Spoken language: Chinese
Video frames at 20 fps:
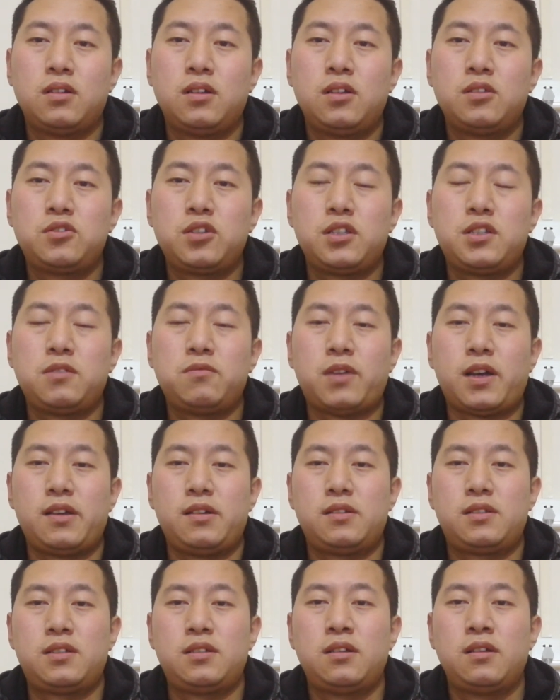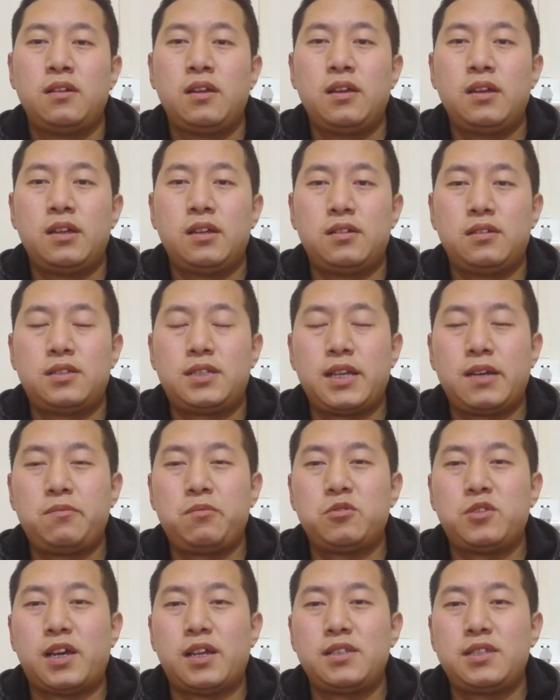最起码也是先
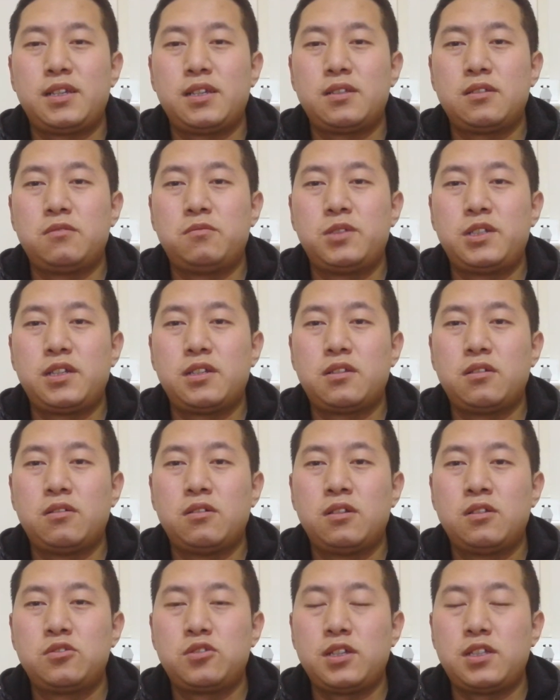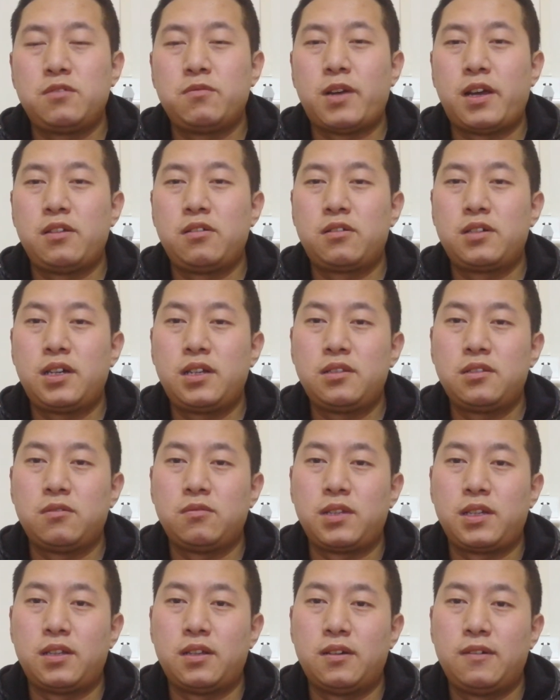不谈接受不接受，最起码要认同
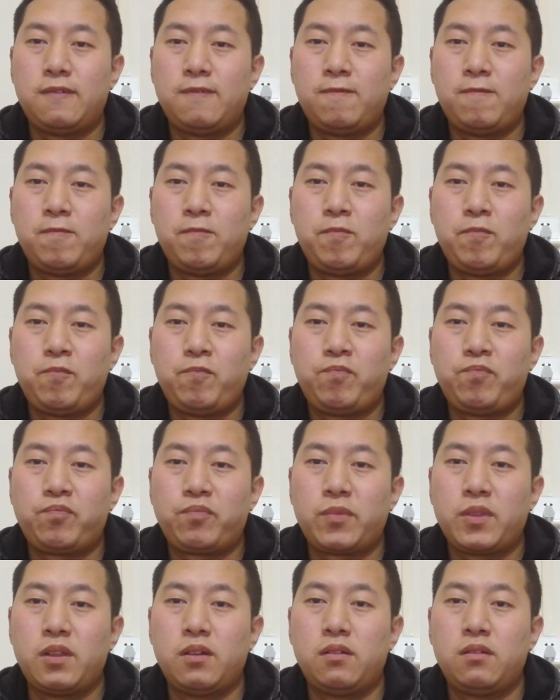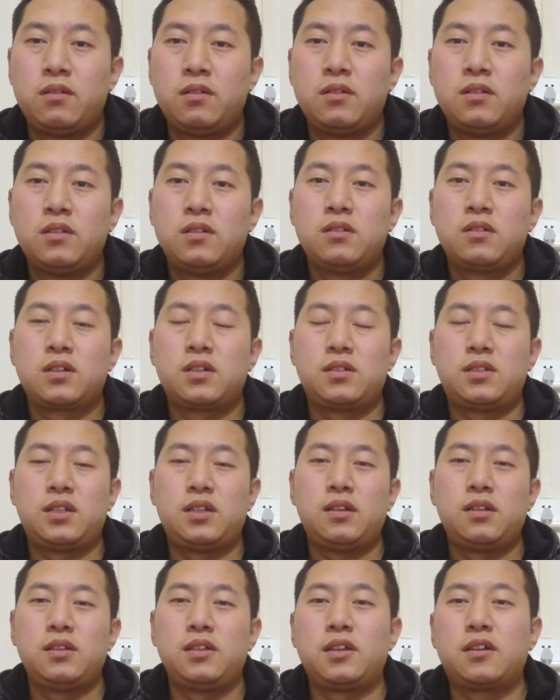你呢。可
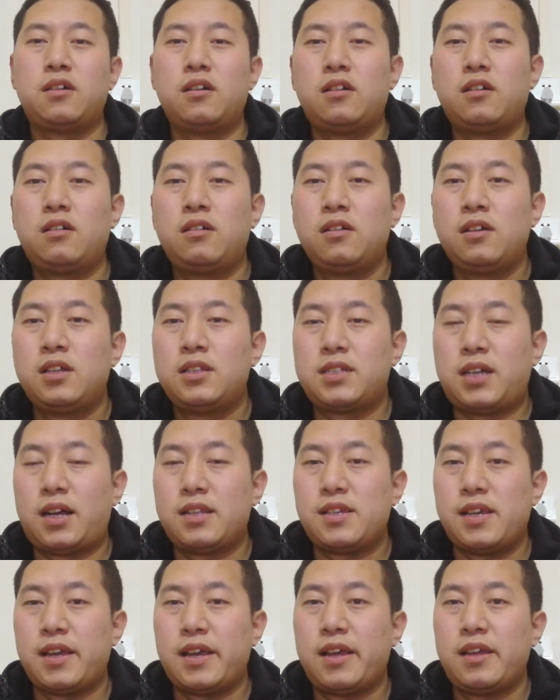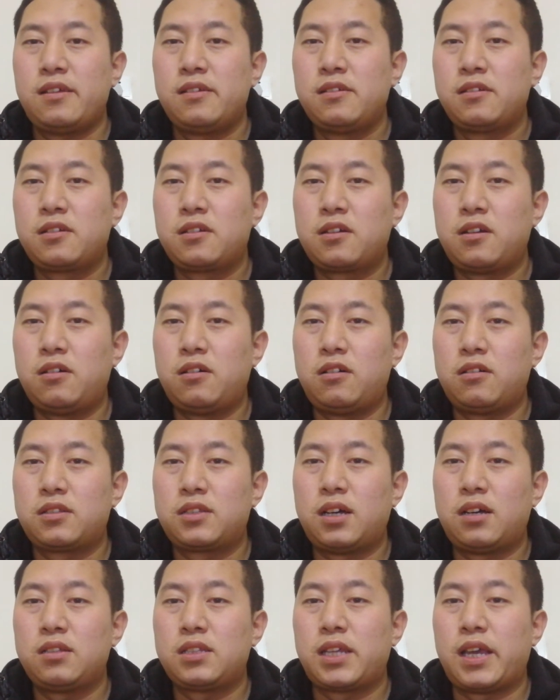是你靠砸钱，靠
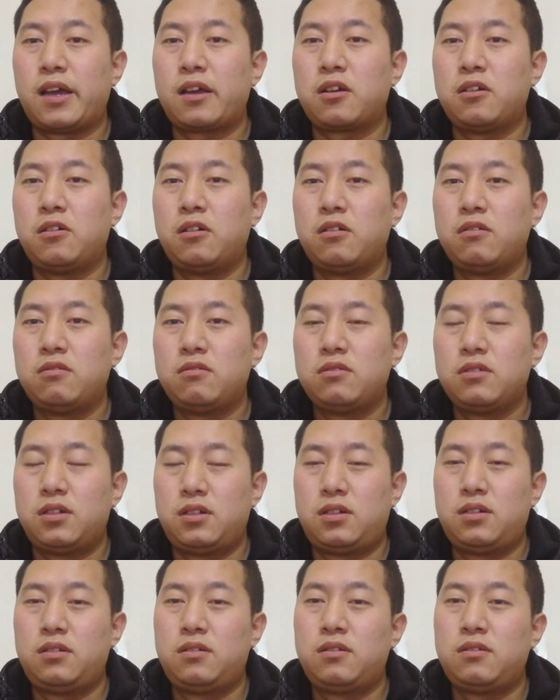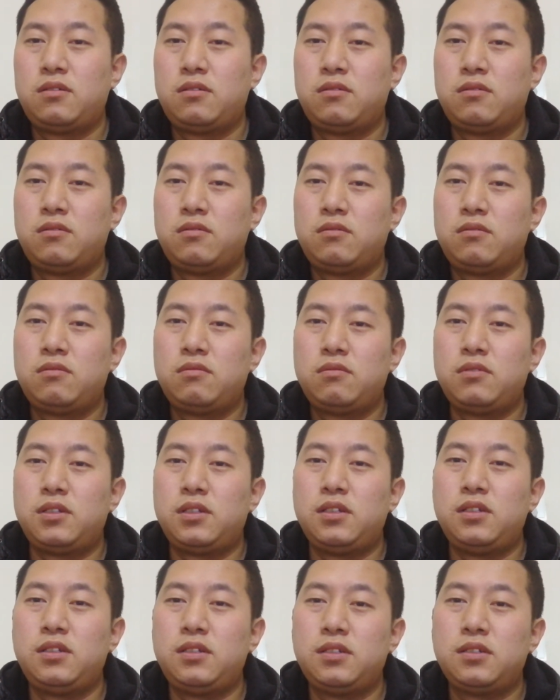当舔狗
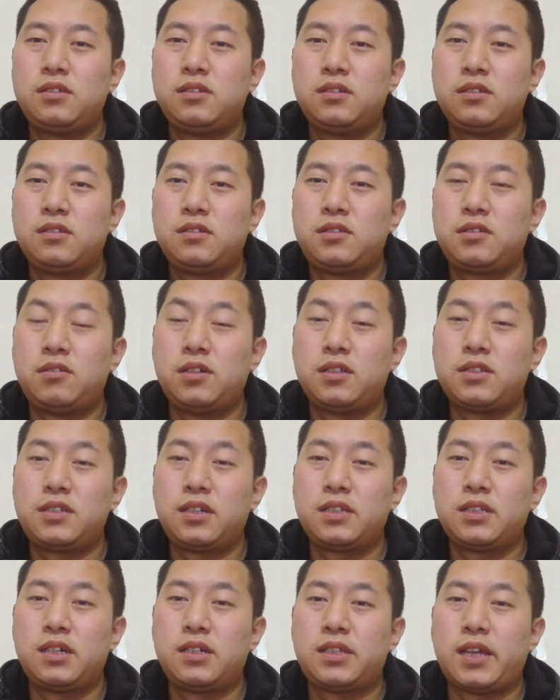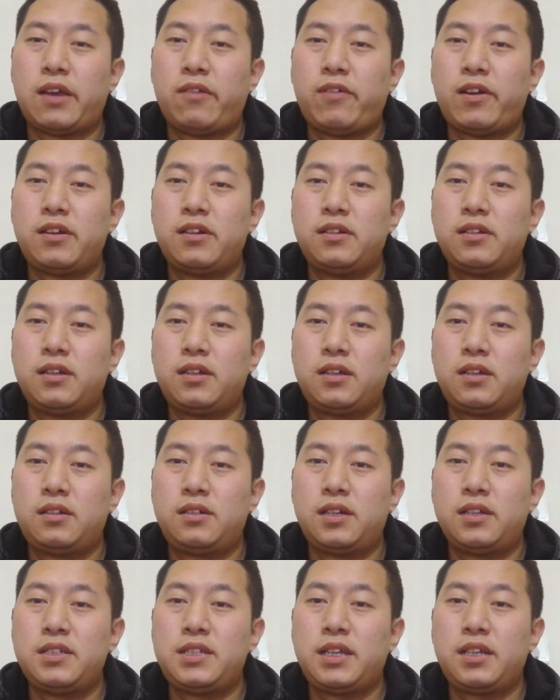你就能征得台湾人的
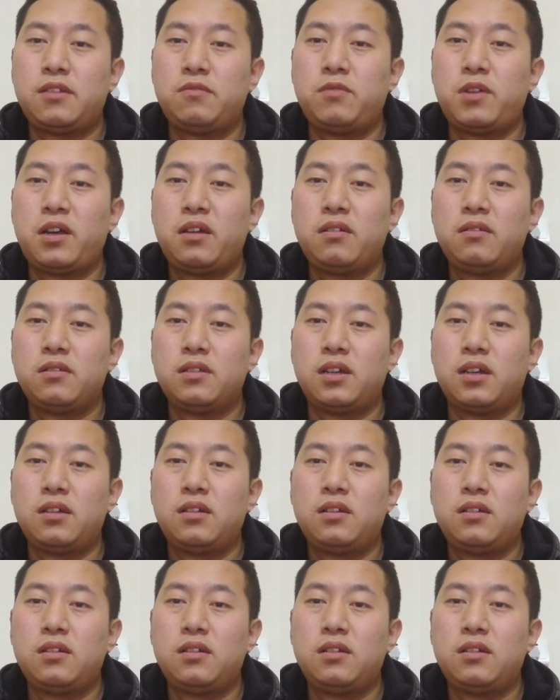人心了吗？啊，